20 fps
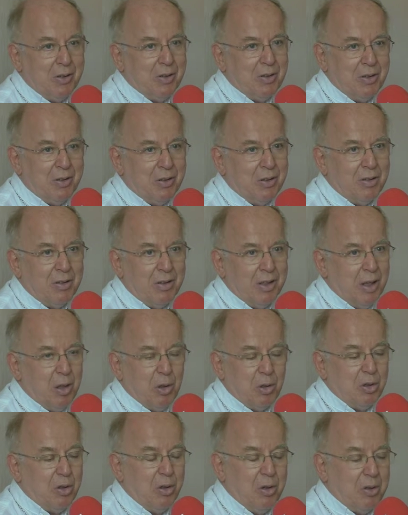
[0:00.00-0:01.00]

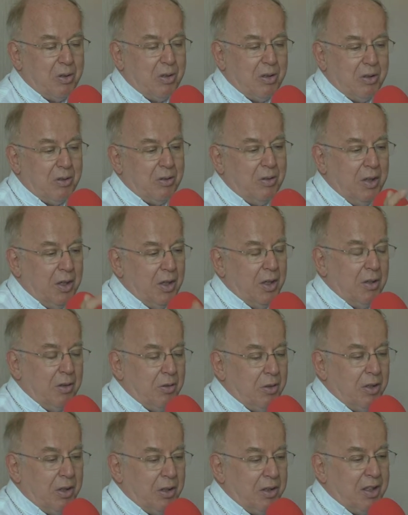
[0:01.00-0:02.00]
là encore
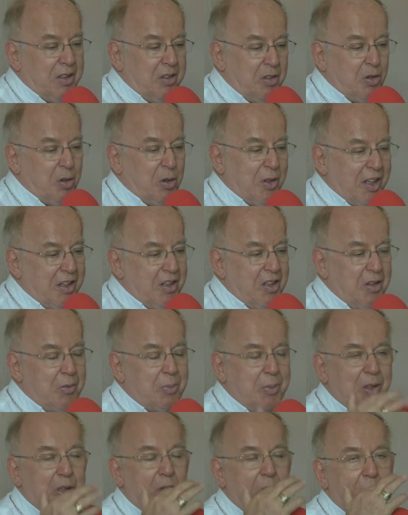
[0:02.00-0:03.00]
il y, a, des
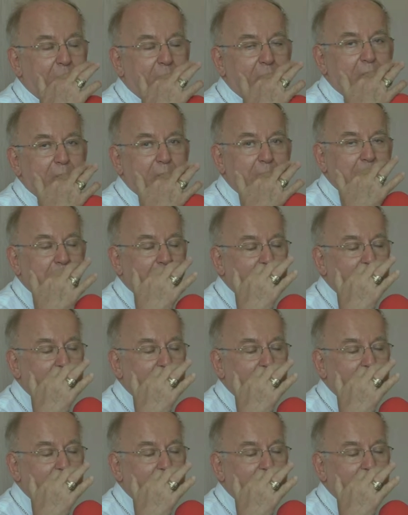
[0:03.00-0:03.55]
organismes comme le